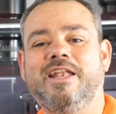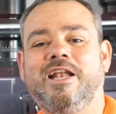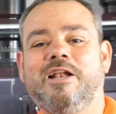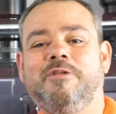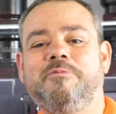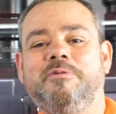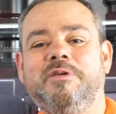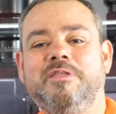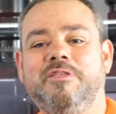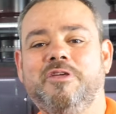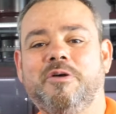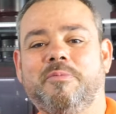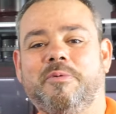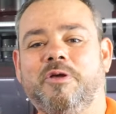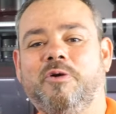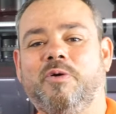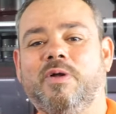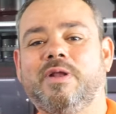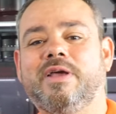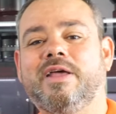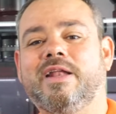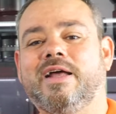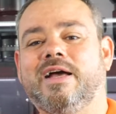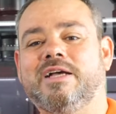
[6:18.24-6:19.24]
en el vídeo, pero en
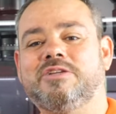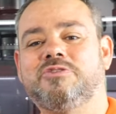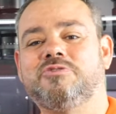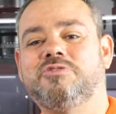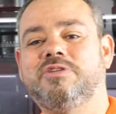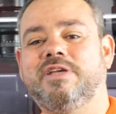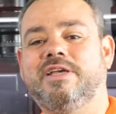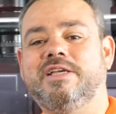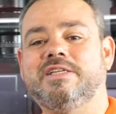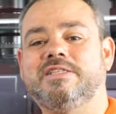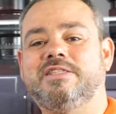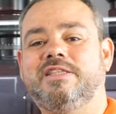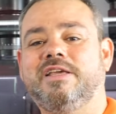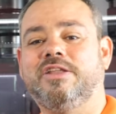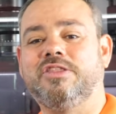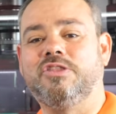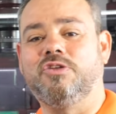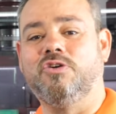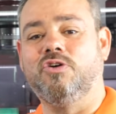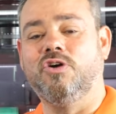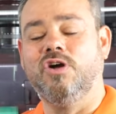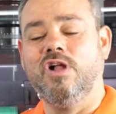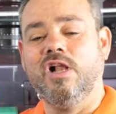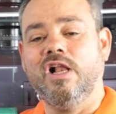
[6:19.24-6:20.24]
cualquier caso sí que es
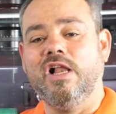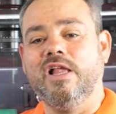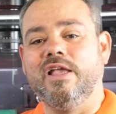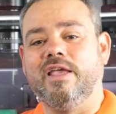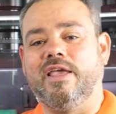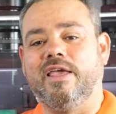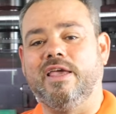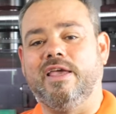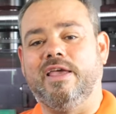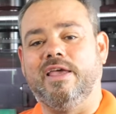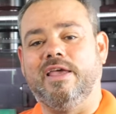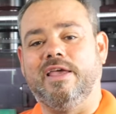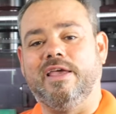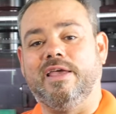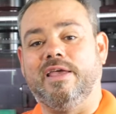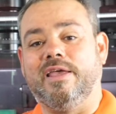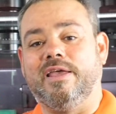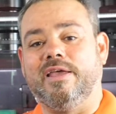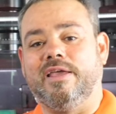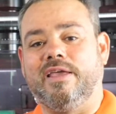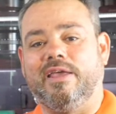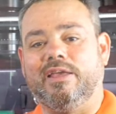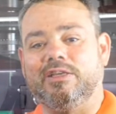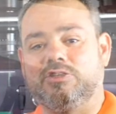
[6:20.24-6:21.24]
cierto
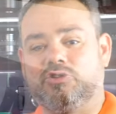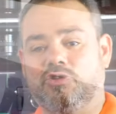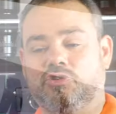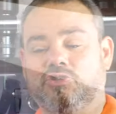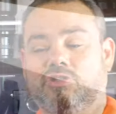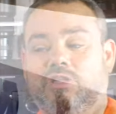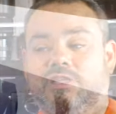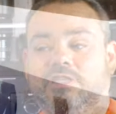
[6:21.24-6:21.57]
que, que estos